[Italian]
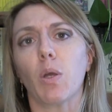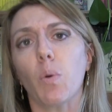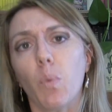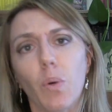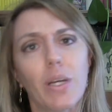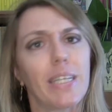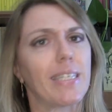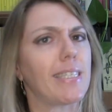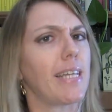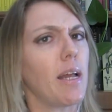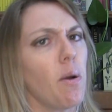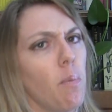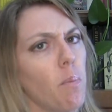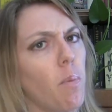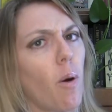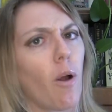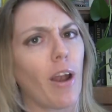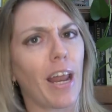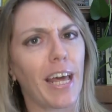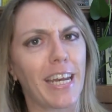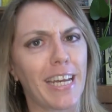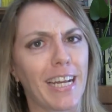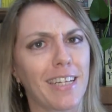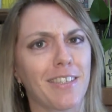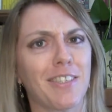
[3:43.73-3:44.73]
Questa è un po'
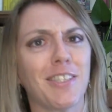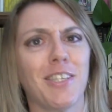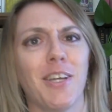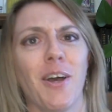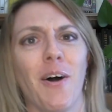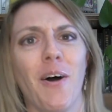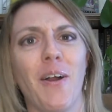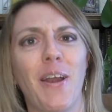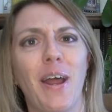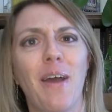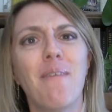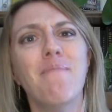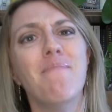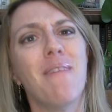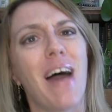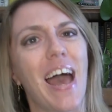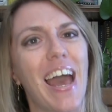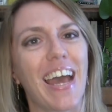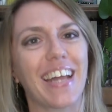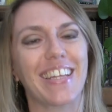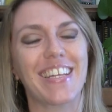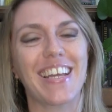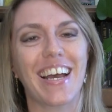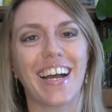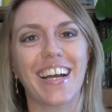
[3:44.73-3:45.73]
la reazione
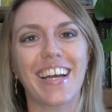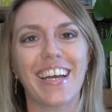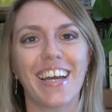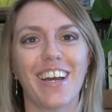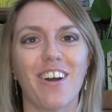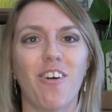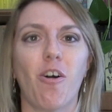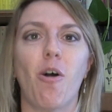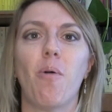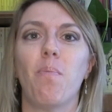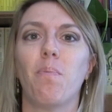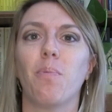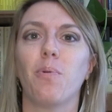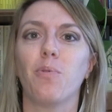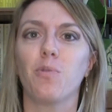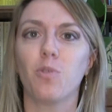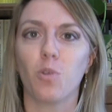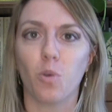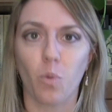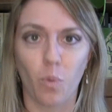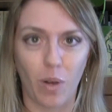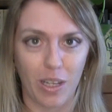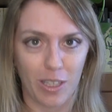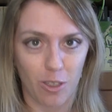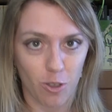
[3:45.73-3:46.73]
media che ho
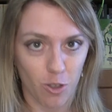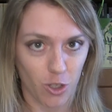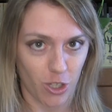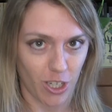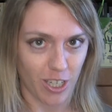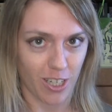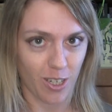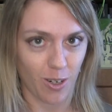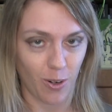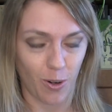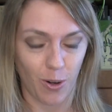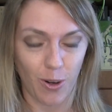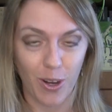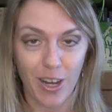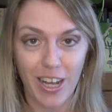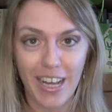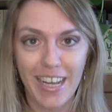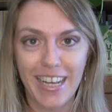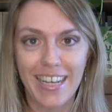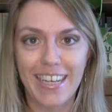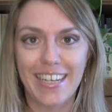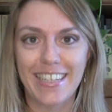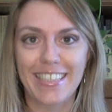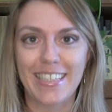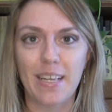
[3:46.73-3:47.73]
appunto quando cerco
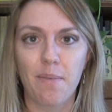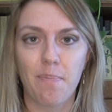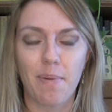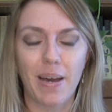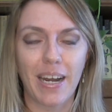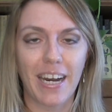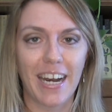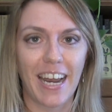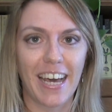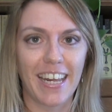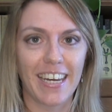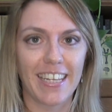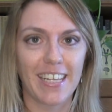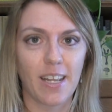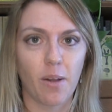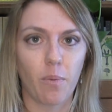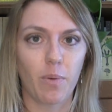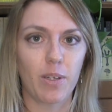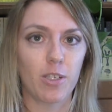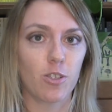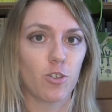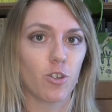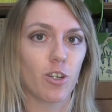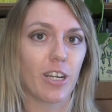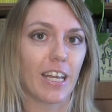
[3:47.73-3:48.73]
di parlare di
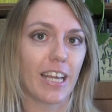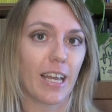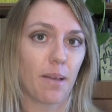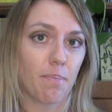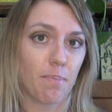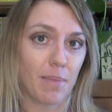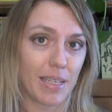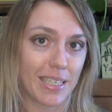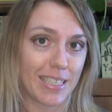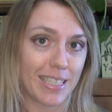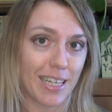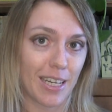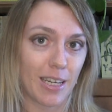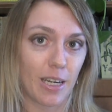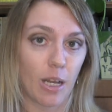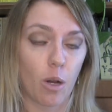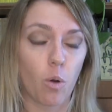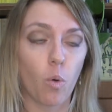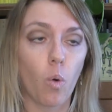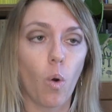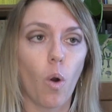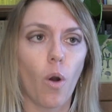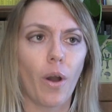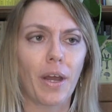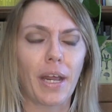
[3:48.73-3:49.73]
questioni che mi stanno a
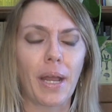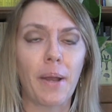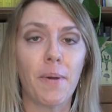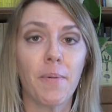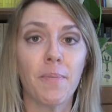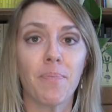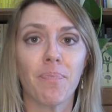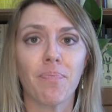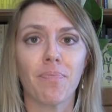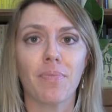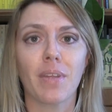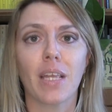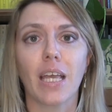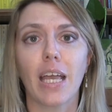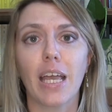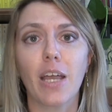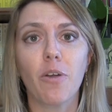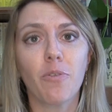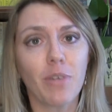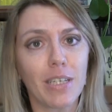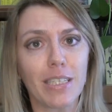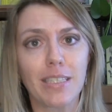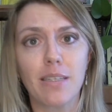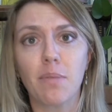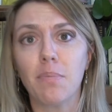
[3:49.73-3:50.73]
cuore. E
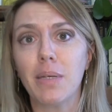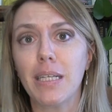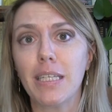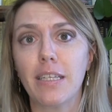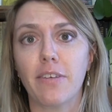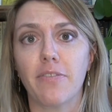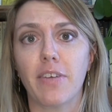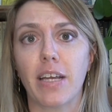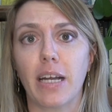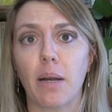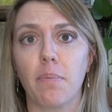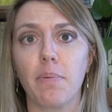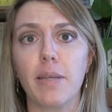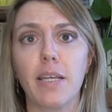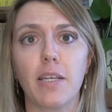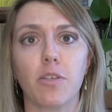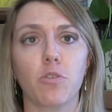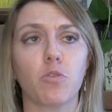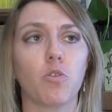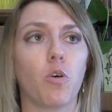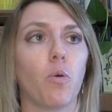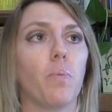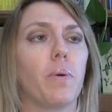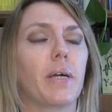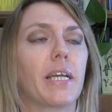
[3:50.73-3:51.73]
onestamente vi
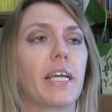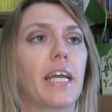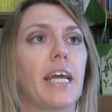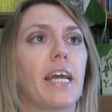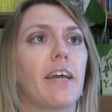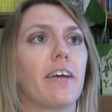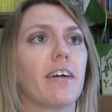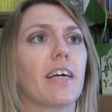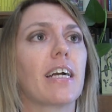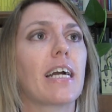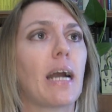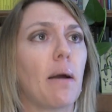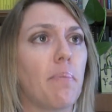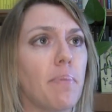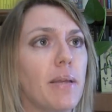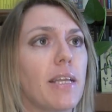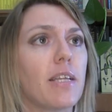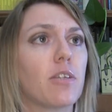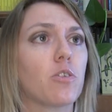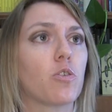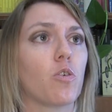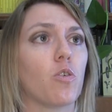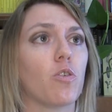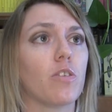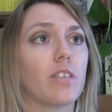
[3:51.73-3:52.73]
capisco perché
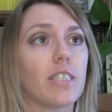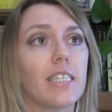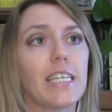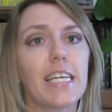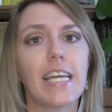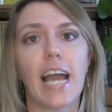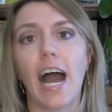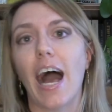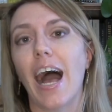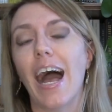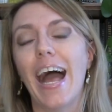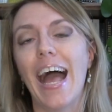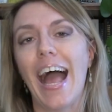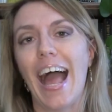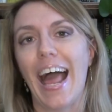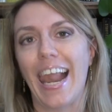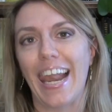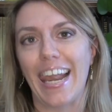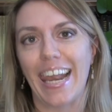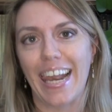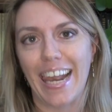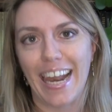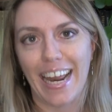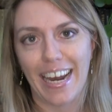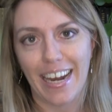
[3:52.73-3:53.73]
capisco sia
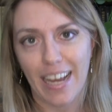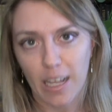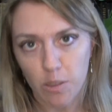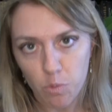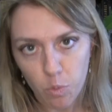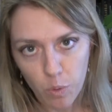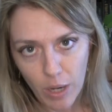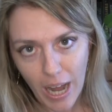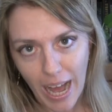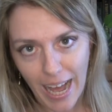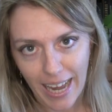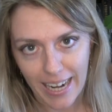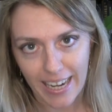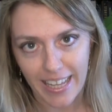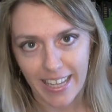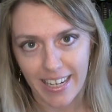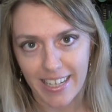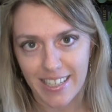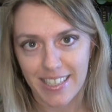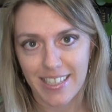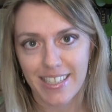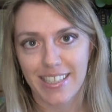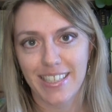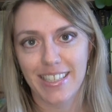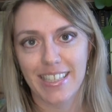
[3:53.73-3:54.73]
la naturale
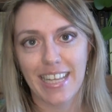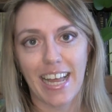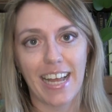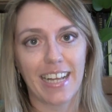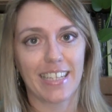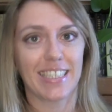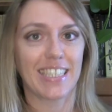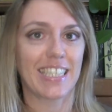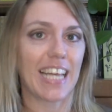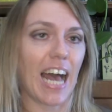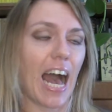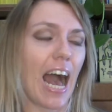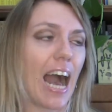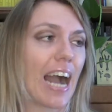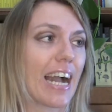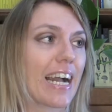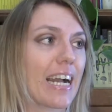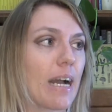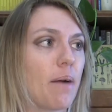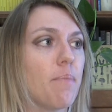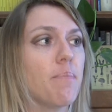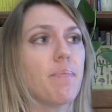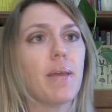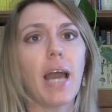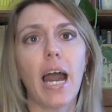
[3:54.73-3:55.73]
resistenza a
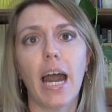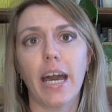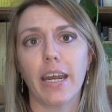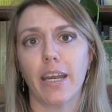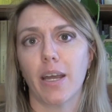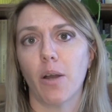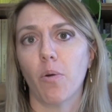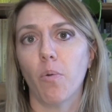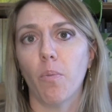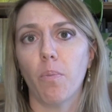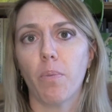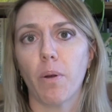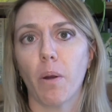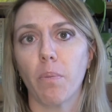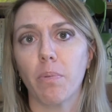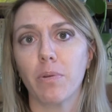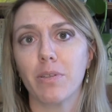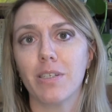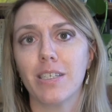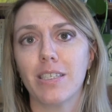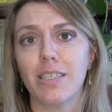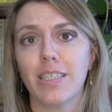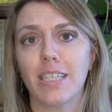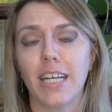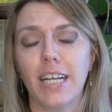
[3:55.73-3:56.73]
cambiare un
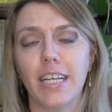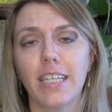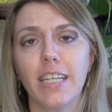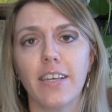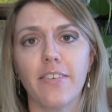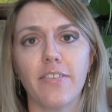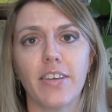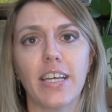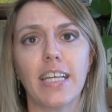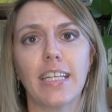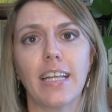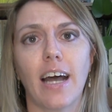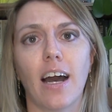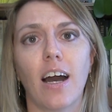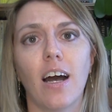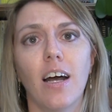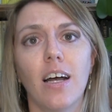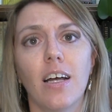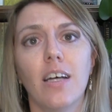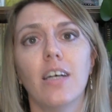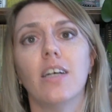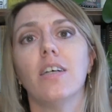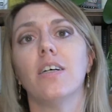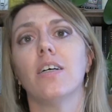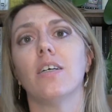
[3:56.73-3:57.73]
proprio stile di vita,
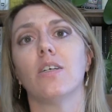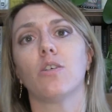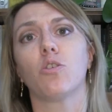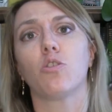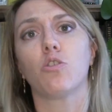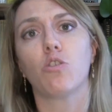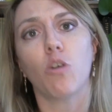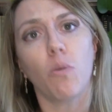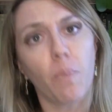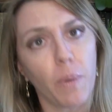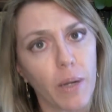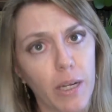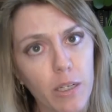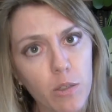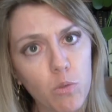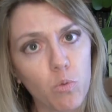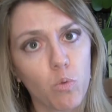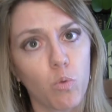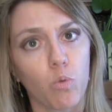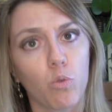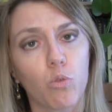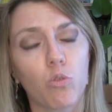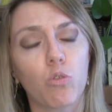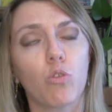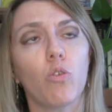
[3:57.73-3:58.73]

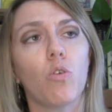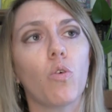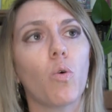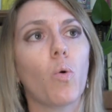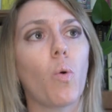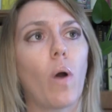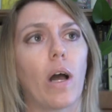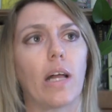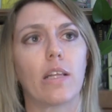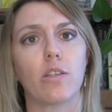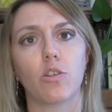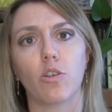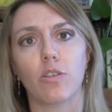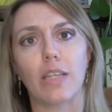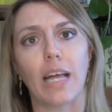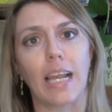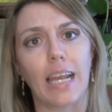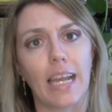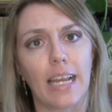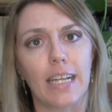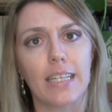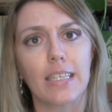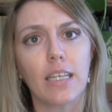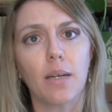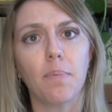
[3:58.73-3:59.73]
soprattutto quando
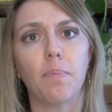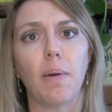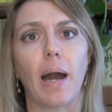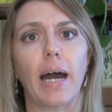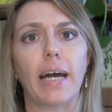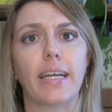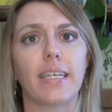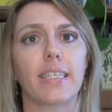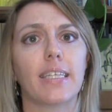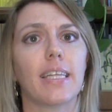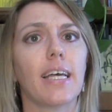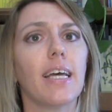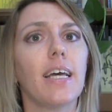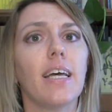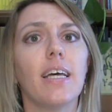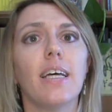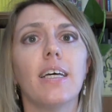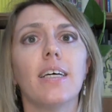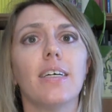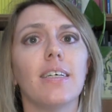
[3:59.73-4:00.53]
dall'altra parte